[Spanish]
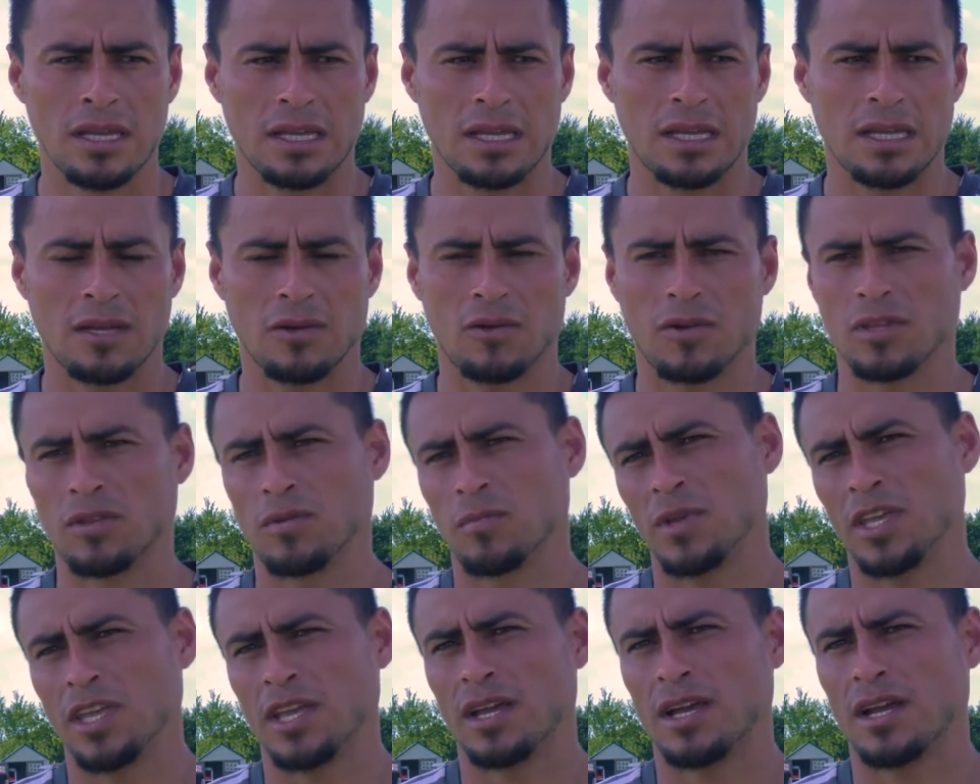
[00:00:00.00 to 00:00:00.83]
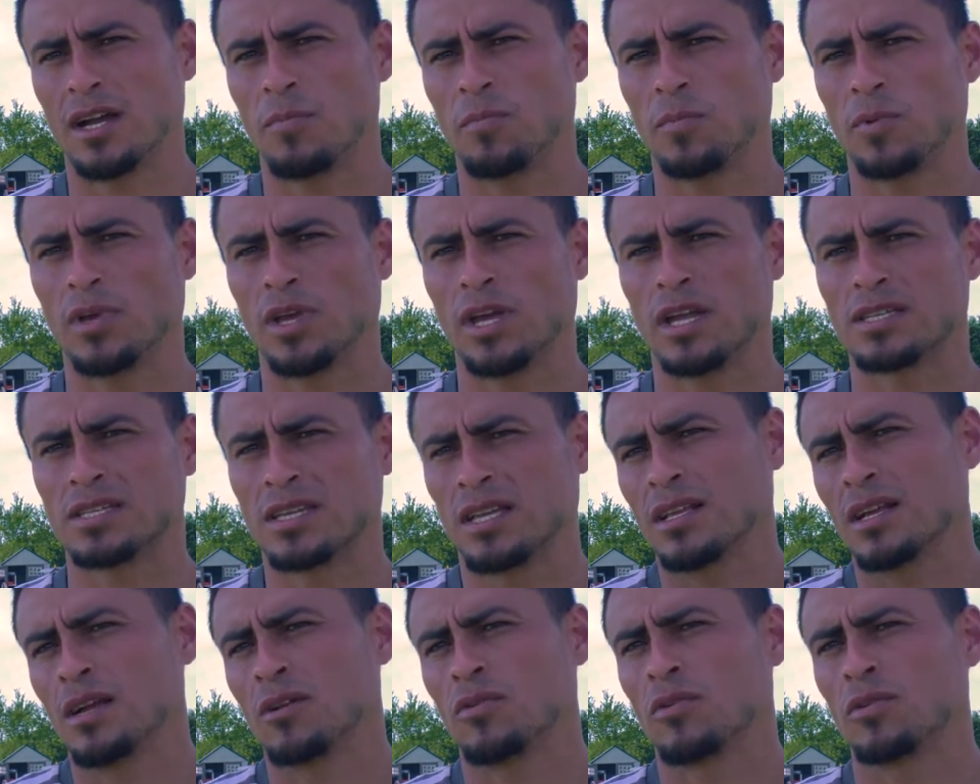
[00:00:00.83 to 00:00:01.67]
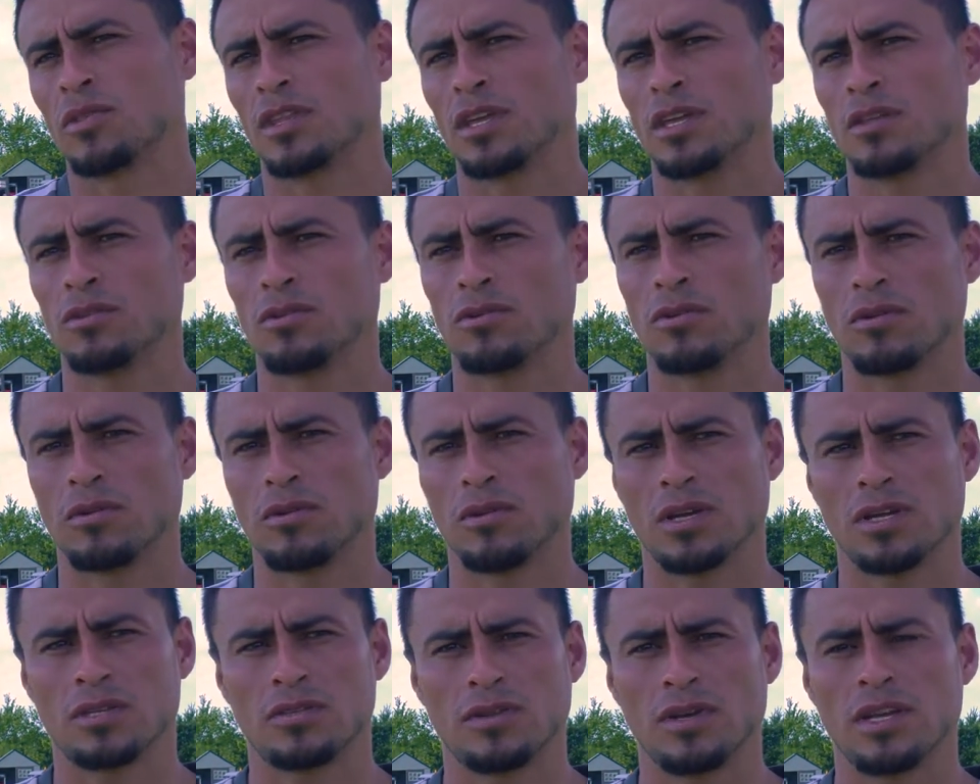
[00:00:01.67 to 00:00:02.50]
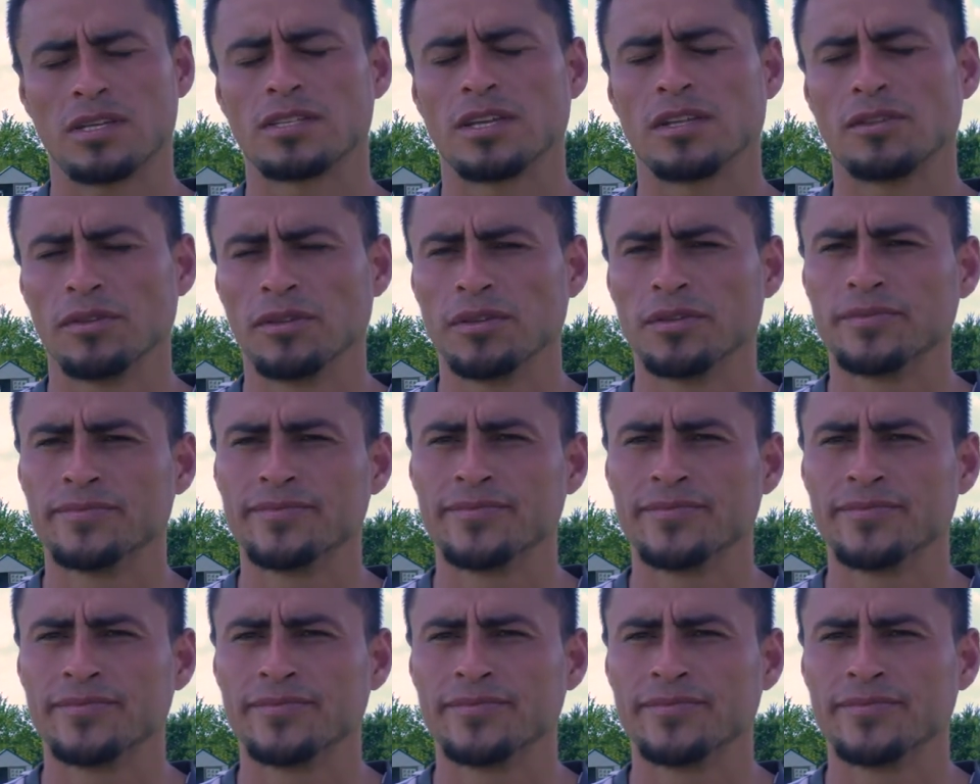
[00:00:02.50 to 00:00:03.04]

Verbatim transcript: que cuando me lleguen a apoyar salgan contentos con lo que estoy haciendo.